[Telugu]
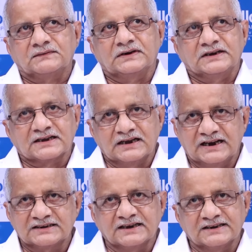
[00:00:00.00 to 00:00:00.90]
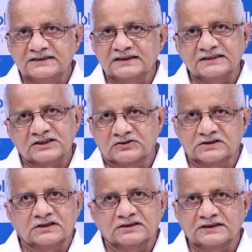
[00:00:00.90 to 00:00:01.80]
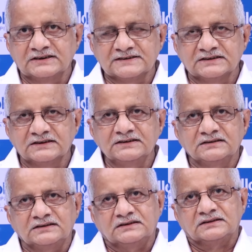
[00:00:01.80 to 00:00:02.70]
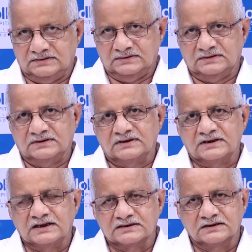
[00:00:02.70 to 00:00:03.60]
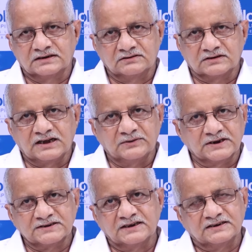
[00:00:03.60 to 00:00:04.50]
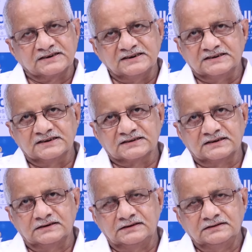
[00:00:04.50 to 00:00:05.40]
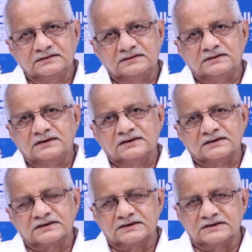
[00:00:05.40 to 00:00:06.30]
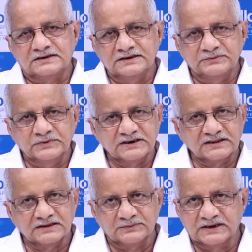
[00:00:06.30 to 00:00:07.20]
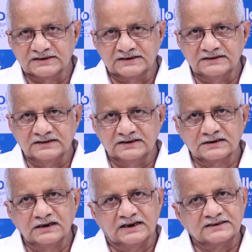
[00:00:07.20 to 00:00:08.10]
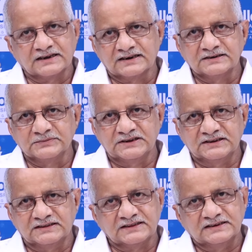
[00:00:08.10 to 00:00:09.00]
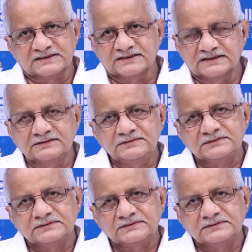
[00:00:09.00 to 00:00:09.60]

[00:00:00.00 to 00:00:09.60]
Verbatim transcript: వెంటనే క్లాట్ కరిగిందని తర్వాత నాకు తెలిసింది డాక్టర్ కామరాజ్ గారు ట్రీట్ చేశారండి ట్రీట్మెంట్ ఎంత బాగా జరిగిందని క్లాట్ కరిగిపోయిందని తెలిసింది